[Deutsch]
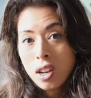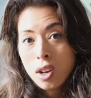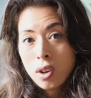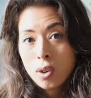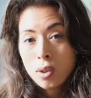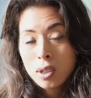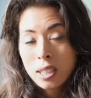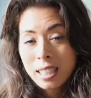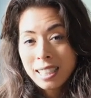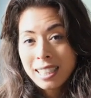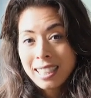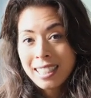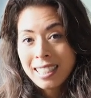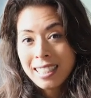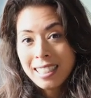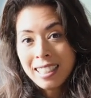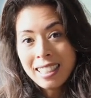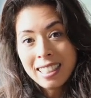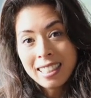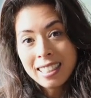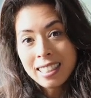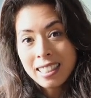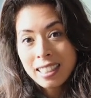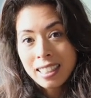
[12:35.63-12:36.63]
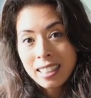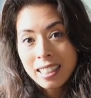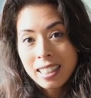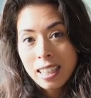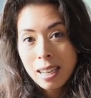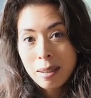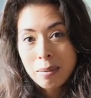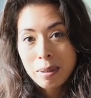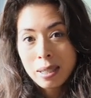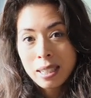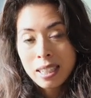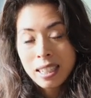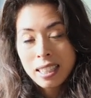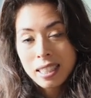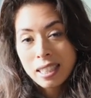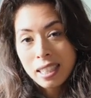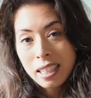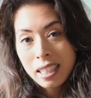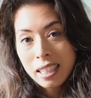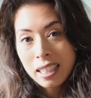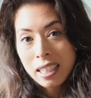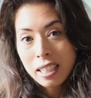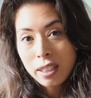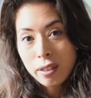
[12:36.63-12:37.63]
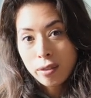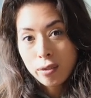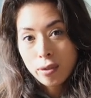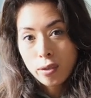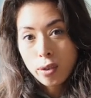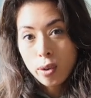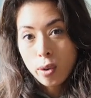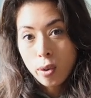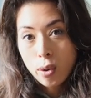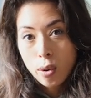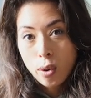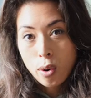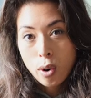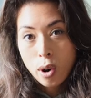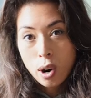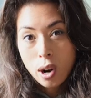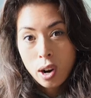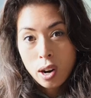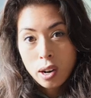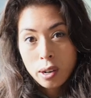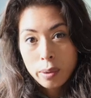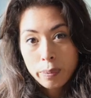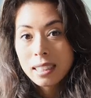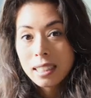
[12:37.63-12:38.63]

Und als nächstes habe ich tatsächlich vor,